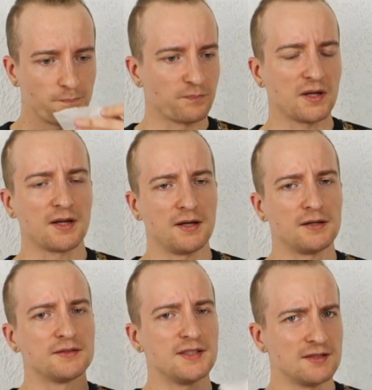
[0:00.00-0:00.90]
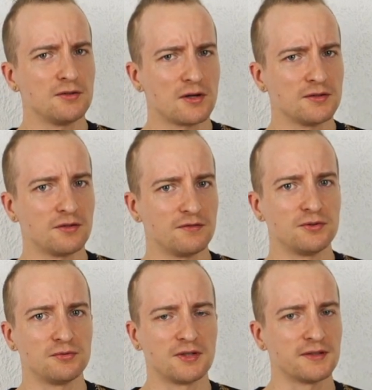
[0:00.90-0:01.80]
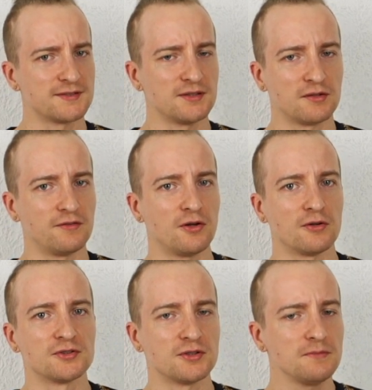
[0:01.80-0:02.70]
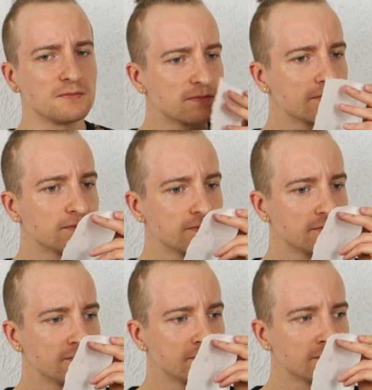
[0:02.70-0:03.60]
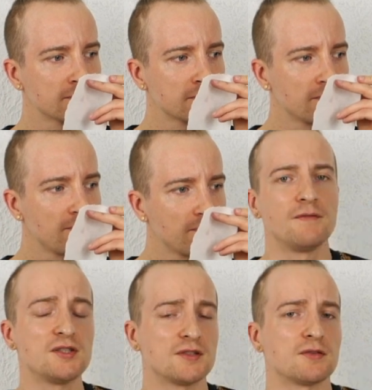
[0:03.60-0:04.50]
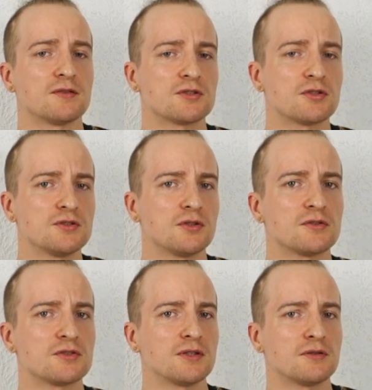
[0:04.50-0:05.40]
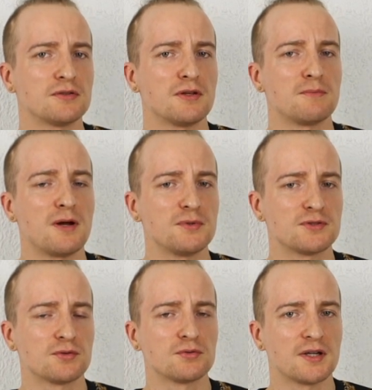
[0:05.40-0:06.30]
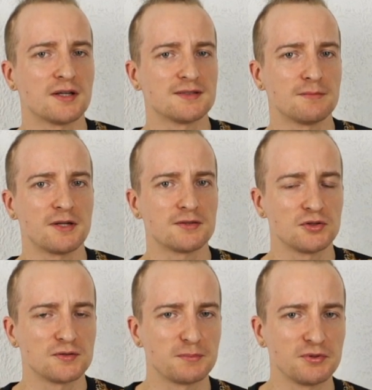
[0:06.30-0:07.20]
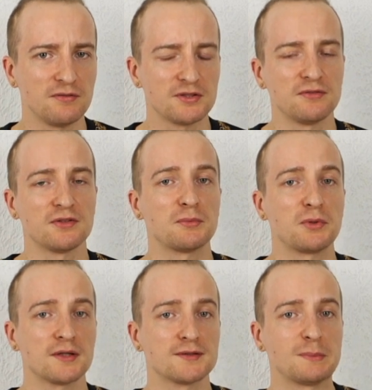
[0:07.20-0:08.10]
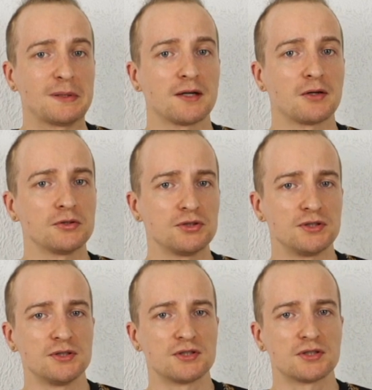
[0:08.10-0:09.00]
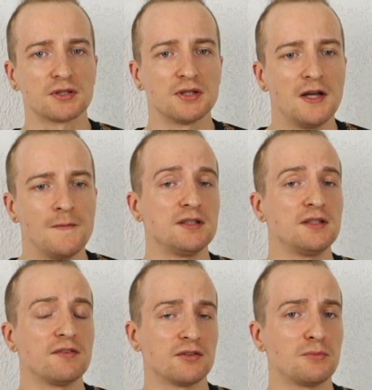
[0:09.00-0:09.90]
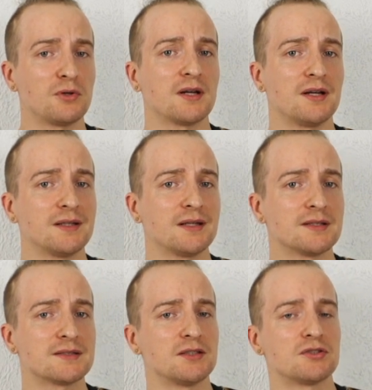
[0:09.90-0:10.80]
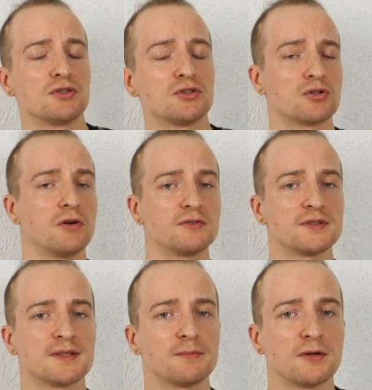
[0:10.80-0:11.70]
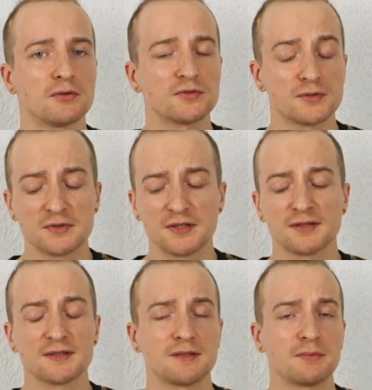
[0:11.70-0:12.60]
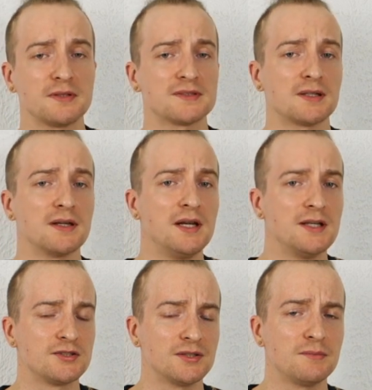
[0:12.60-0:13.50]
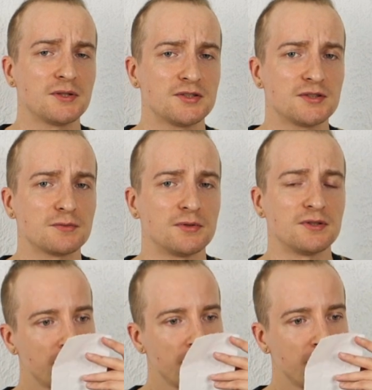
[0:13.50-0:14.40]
Taka dezodorantowa nuta z nich wychodzi. Wiecie co, też chodzi o to, że no nie mamy co tutaj za bardzo się spodziewać. Nie wiadomo jak super jakości, czy i nie wiadomo jak eleganckich, czy niszowych zapachów. Są to jednak zapachy za 17 zł.